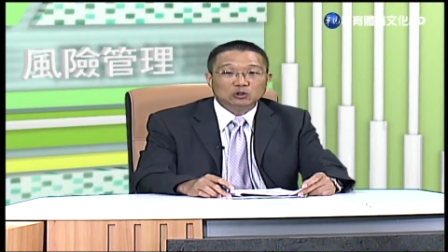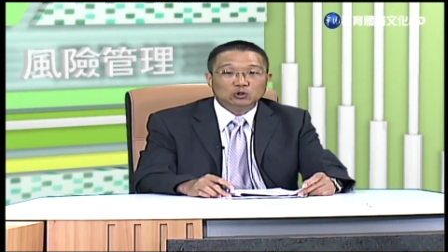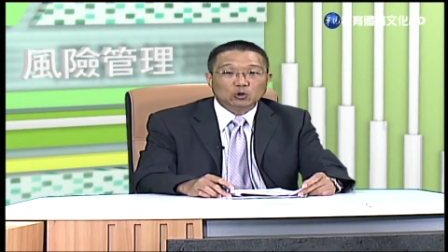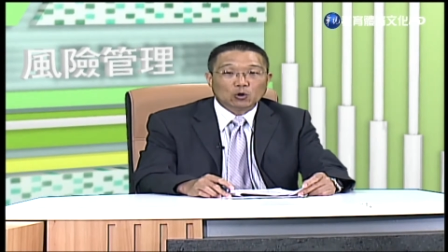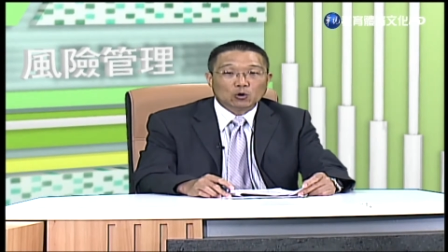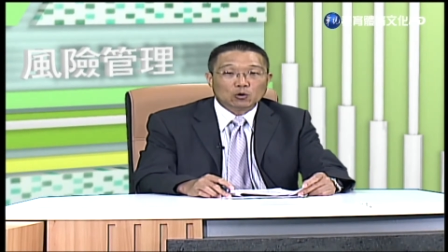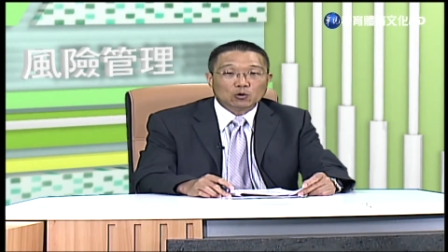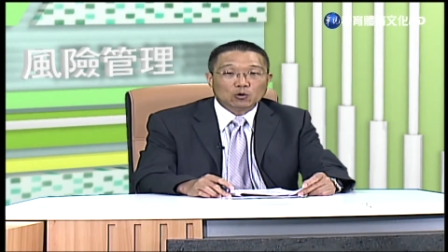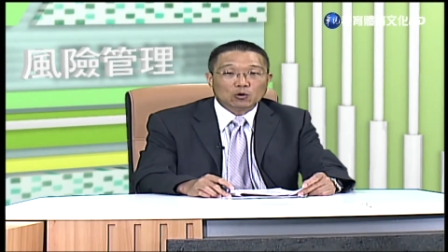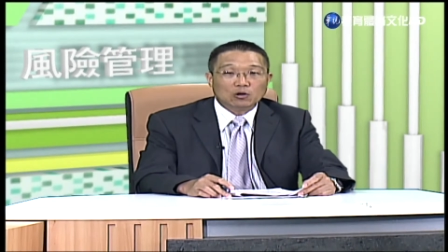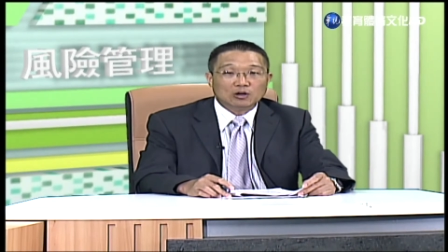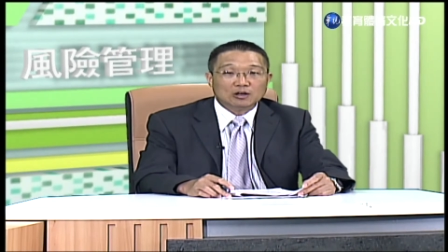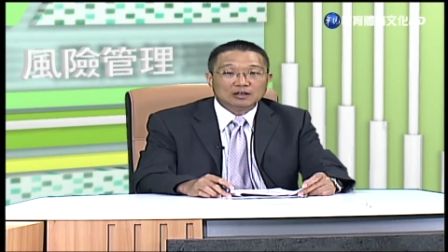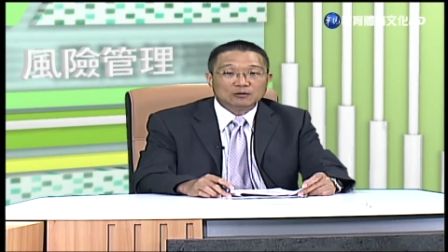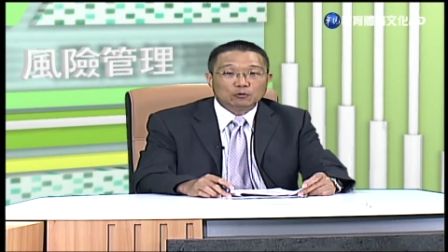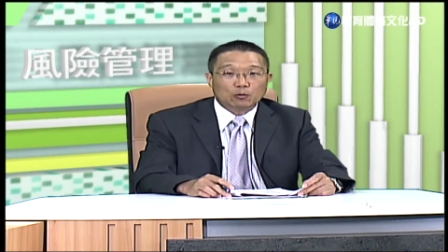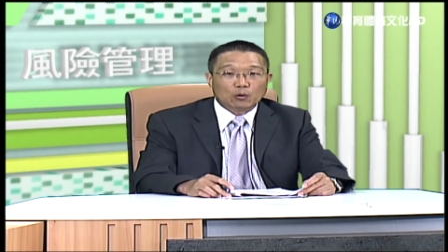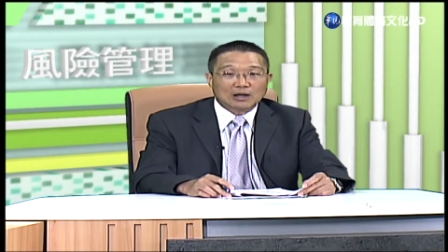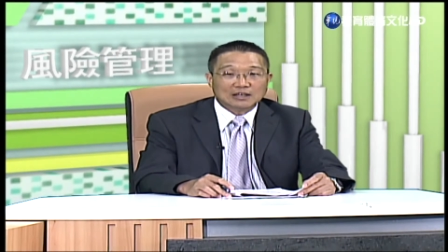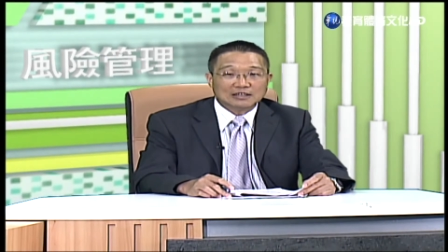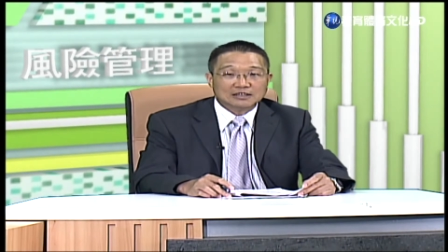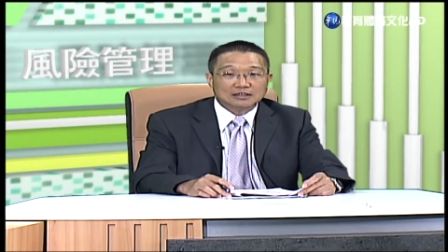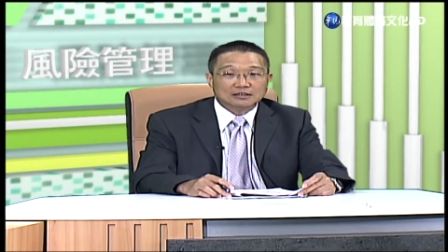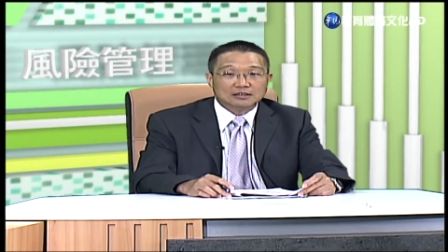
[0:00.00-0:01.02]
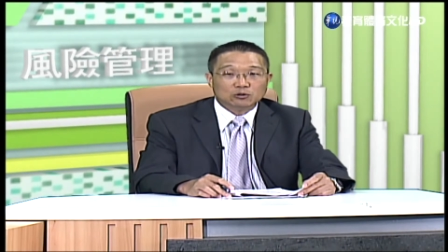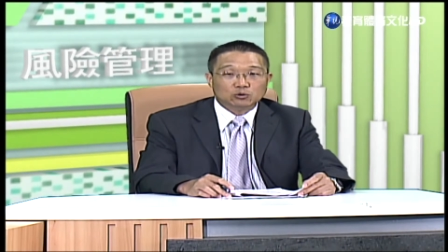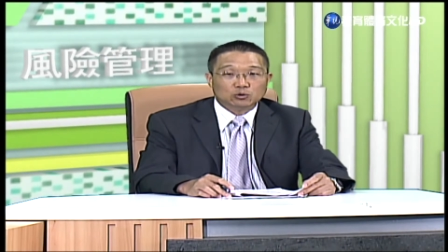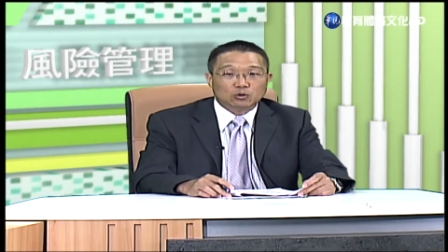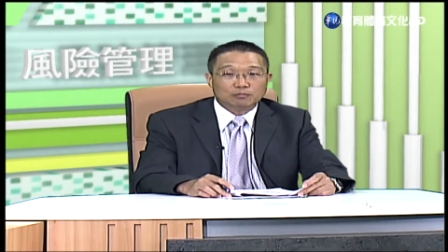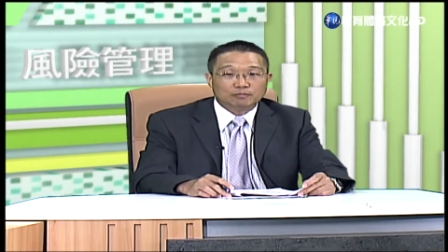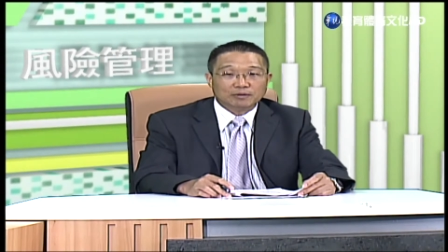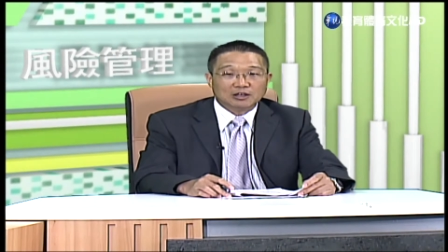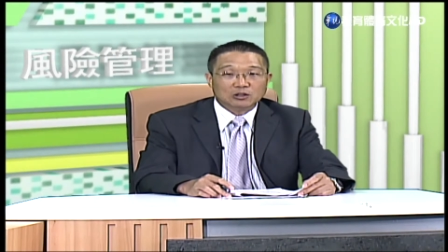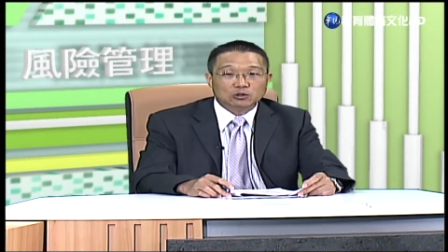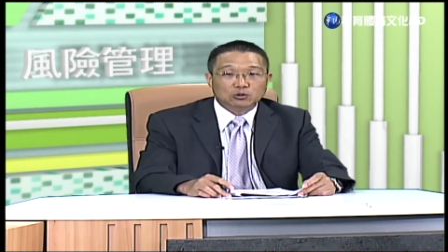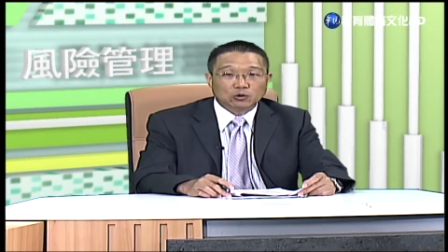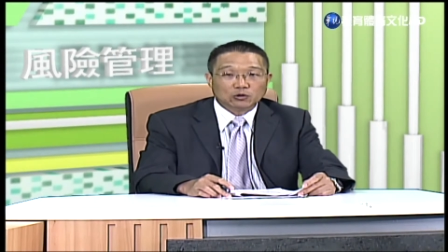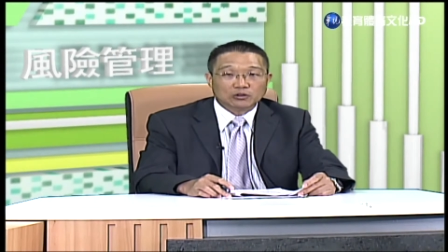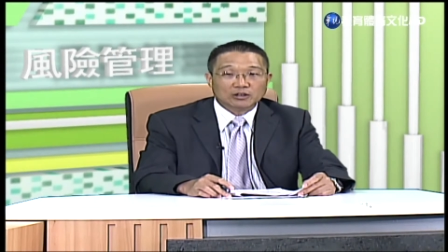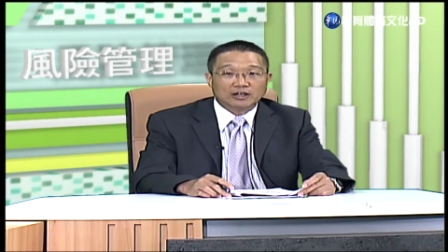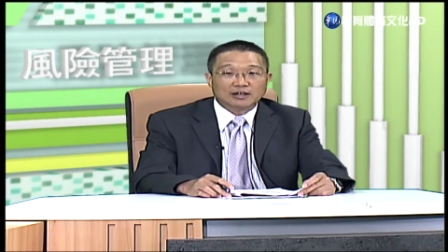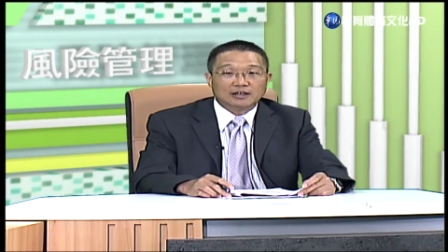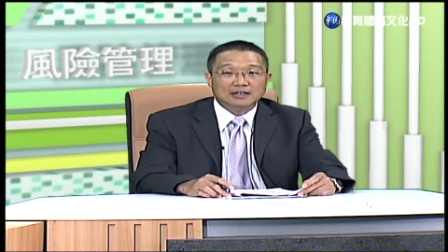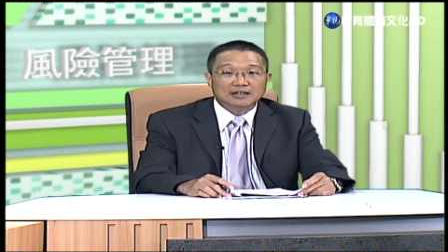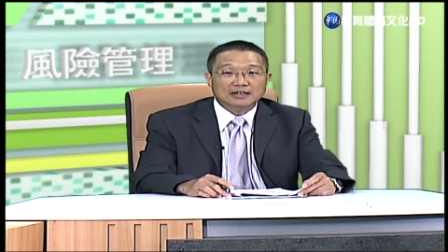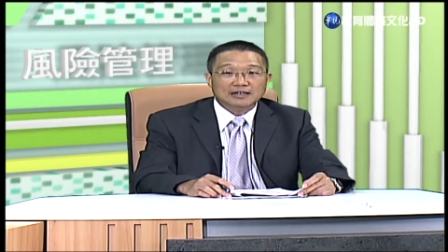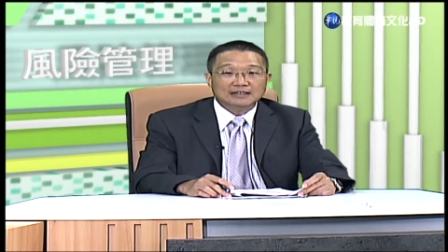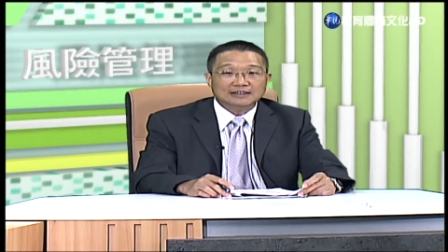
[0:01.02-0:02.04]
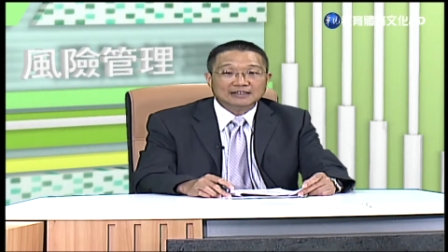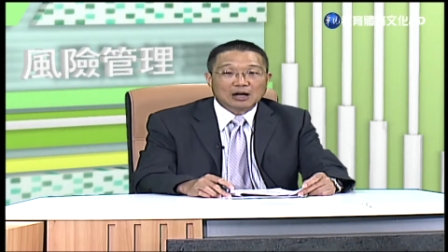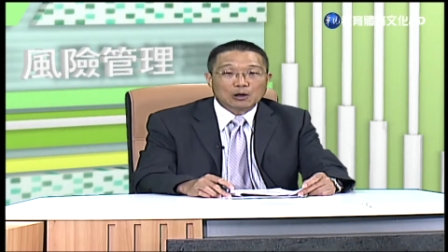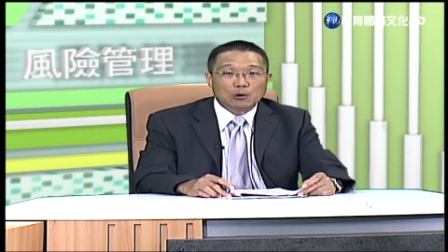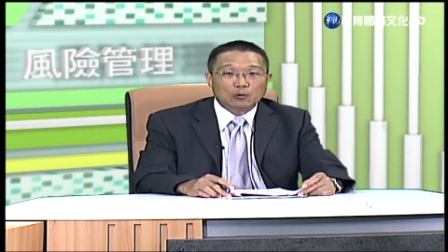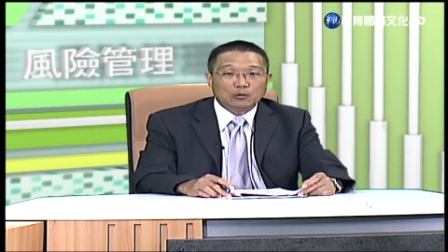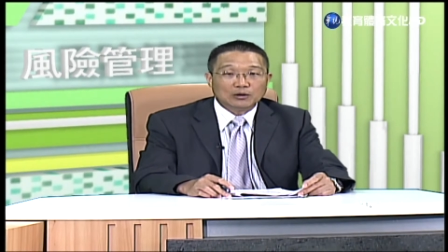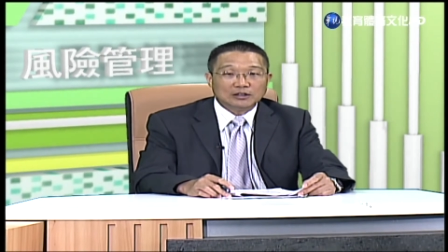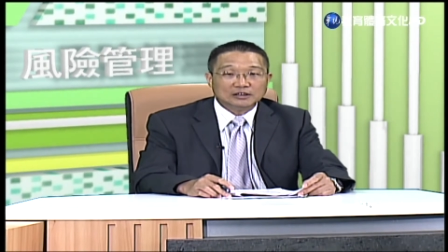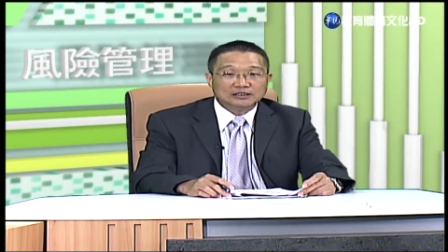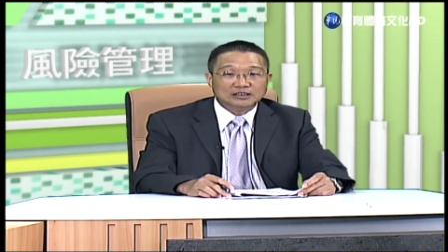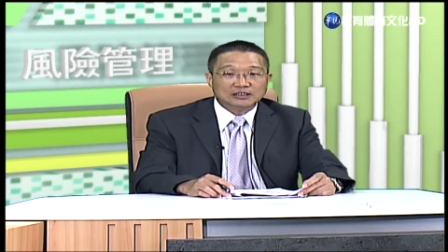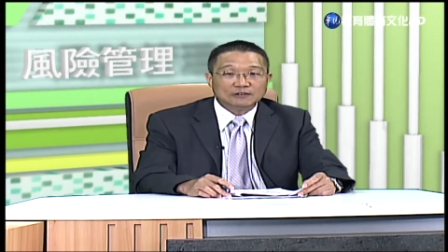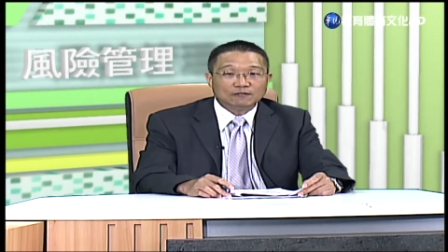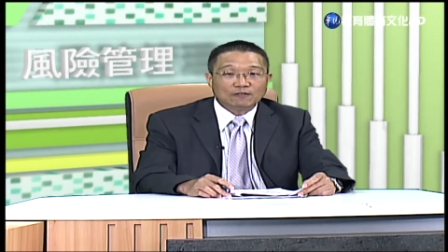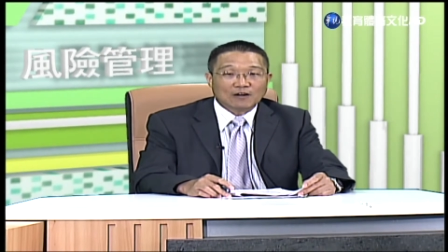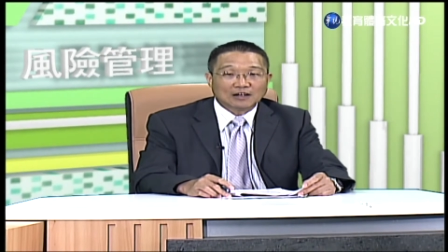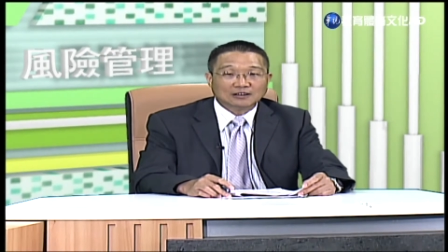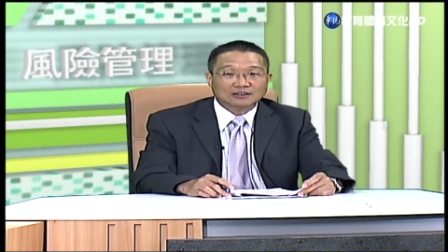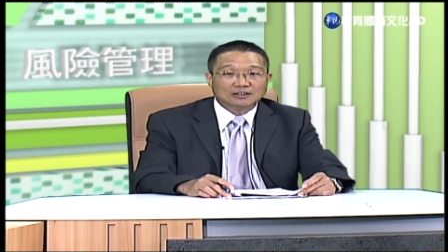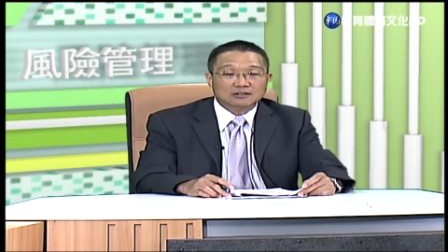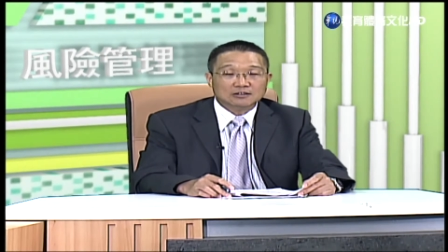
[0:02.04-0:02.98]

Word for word: 透过完整的准备作业，让危机发